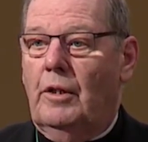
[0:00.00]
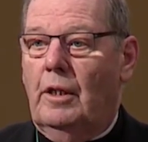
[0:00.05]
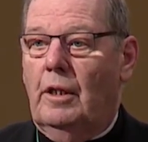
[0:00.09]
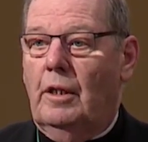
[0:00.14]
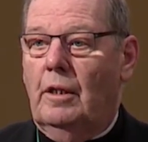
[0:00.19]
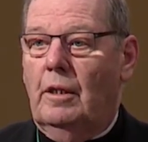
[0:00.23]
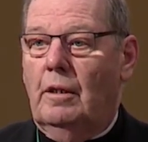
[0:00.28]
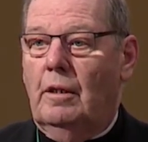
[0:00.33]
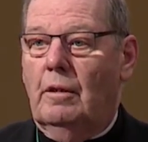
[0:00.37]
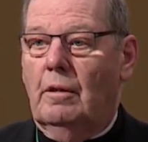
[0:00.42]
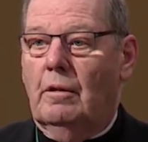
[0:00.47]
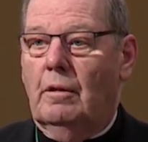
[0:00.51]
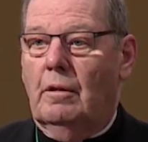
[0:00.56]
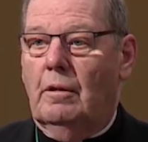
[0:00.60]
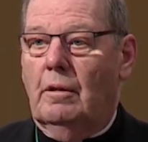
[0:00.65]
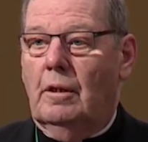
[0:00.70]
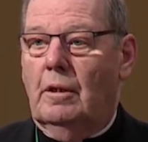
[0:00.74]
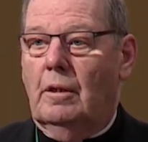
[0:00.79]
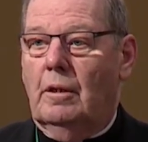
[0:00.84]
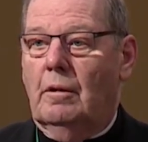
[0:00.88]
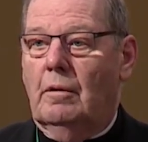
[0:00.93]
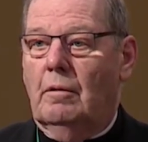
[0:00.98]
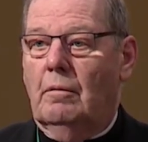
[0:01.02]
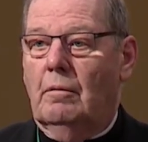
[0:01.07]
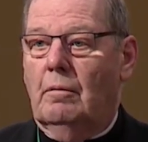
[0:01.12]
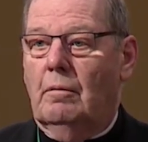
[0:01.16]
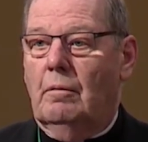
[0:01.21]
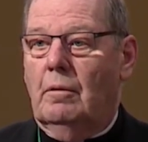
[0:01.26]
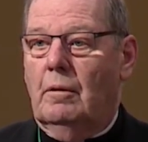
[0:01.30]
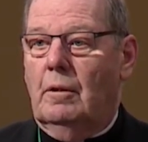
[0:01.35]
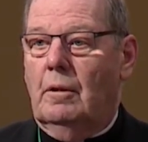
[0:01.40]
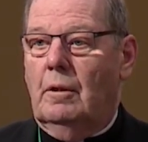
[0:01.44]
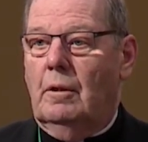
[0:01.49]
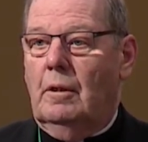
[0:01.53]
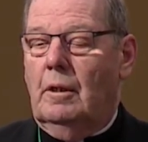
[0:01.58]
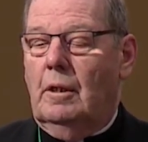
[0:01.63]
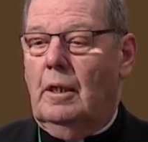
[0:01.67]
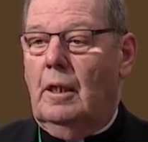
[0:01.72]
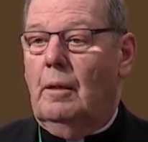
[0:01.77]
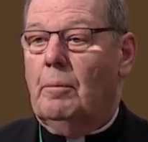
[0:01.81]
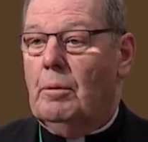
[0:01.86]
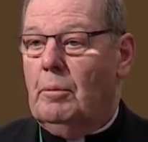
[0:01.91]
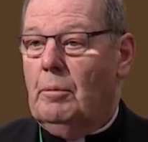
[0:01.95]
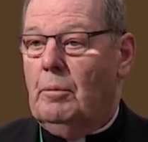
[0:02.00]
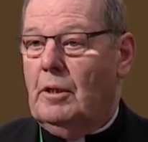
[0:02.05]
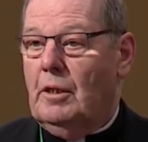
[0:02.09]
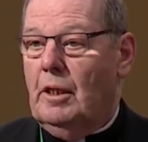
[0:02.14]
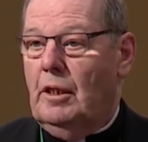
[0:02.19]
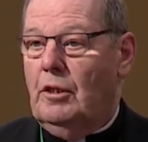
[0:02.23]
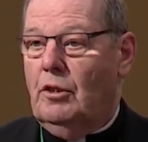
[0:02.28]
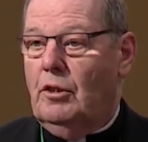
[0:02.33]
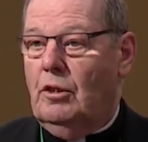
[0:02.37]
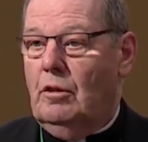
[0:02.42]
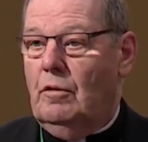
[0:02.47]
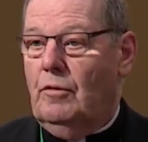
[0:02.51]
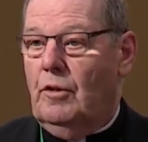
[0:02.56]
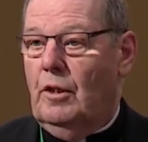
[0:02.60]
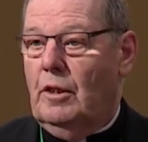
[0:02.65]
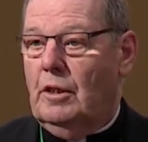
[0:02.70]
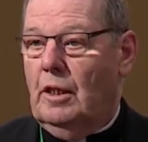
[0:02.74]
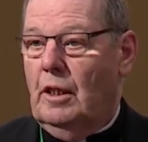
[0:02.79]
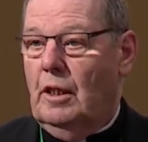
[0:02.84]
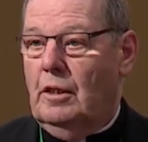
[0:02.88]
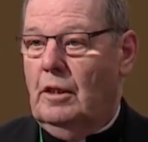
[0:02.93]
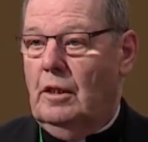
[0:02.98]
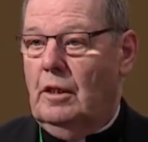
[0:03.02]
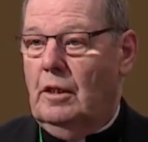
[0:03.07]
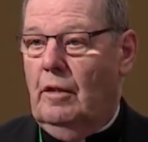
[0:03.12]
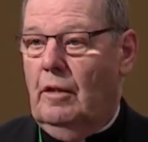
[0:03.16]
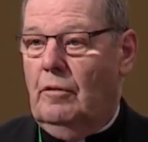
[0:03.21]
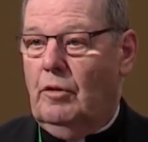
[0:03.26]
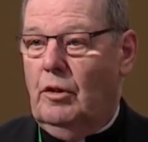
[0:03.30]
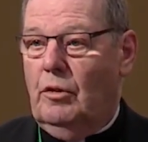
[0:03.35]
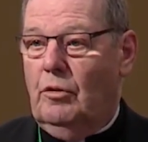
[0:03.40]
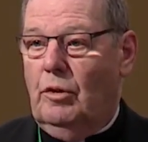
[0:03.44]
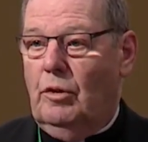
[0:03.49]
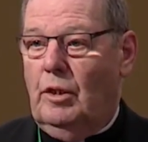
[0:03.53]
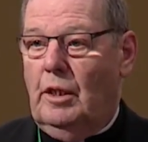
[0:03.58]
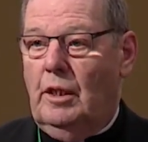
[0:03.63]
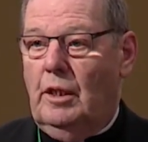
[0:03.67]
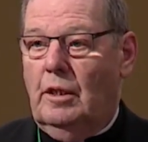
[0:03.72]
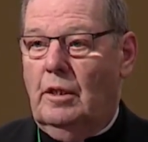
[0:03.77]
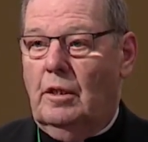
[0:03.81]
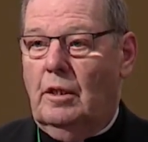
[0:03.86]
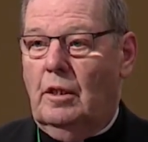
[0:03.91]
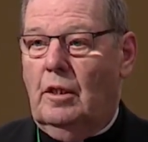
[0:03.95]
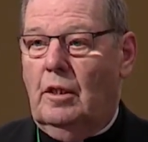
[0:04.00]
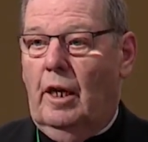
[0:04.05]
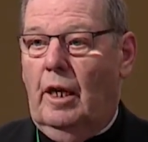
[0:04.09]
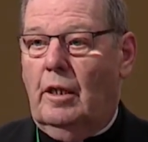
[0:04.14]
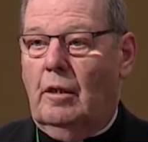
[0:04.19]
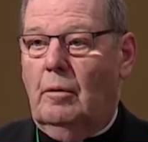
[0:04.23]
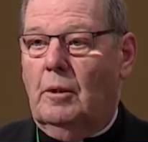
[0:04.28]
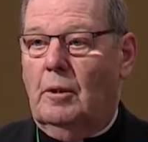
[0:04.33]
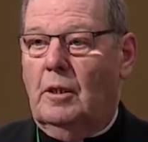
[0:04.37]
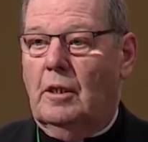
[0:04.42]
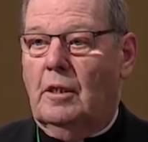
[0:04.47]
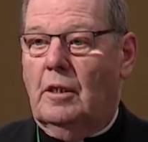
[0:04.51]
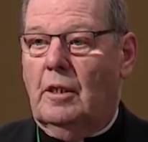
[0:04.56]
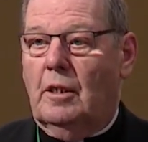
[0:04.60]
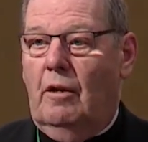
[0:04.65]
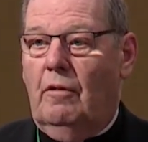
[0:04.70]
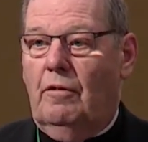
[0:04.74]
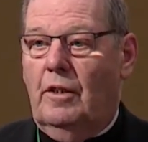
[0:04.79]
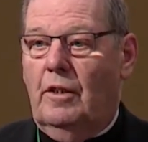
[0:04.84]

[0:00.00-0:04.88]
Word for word: nền tảng giáo dục tại nhà vẫn còn những người khác có một cuộc gặp gỡ mạnh